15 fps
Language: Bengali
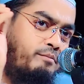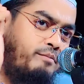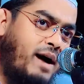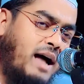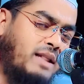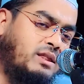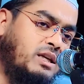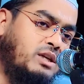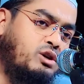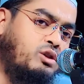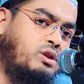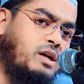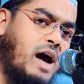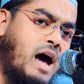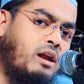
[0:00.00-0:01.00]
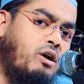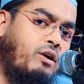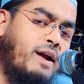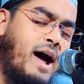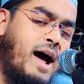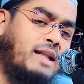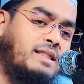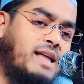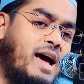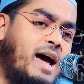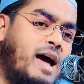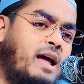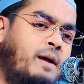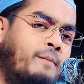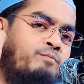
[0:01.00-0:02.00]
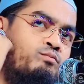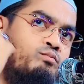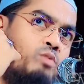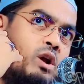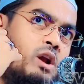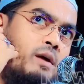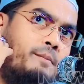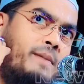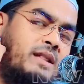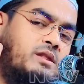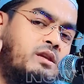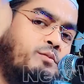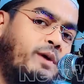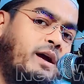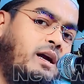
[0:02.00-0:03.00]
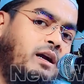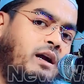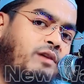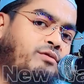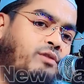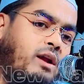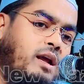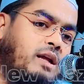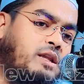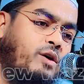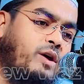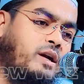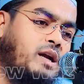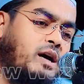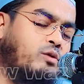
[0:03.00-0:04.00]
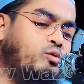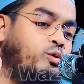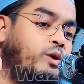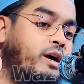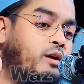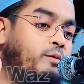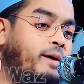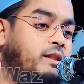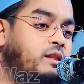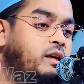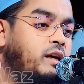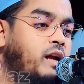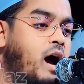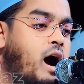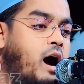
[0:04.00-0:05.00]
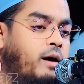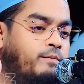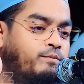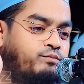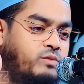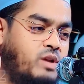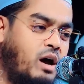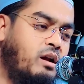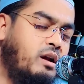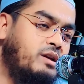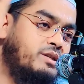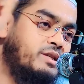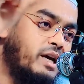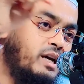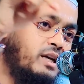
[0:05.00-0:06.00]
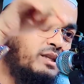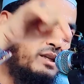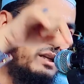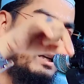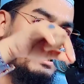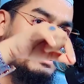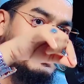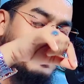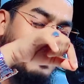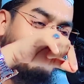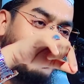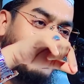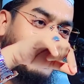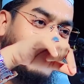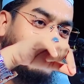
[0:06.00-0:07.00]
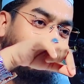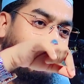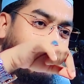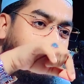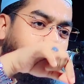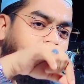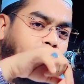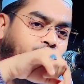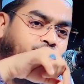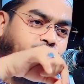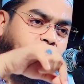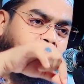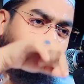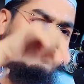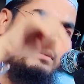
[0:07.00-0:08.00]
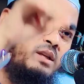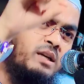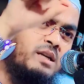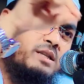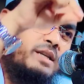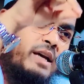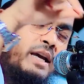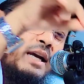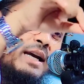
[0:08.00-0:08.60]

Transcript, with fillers: বাতি যদি আলো না দেয় বলে বাতি ভেঙ্গে ফেলে দাও এটা গুণের বাতি না তাহলে যেই জিনিসটা বানানো হয় যেই